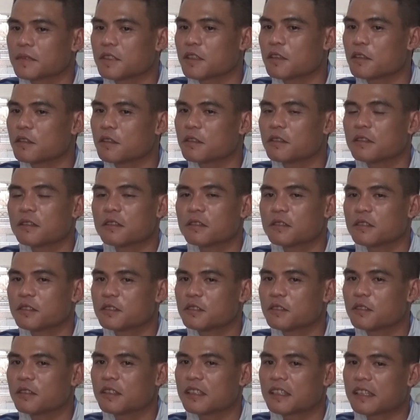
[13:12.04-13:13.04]
nó nói
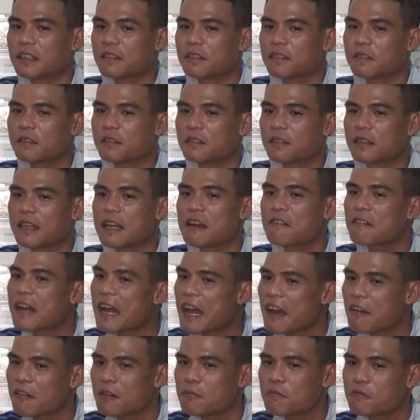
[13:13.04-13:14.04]
chung là nó lao
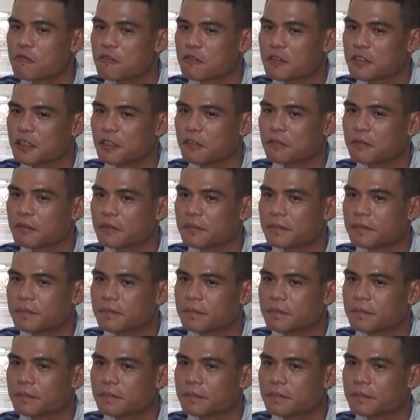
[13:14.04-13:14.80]
đao lắm cuộc sống.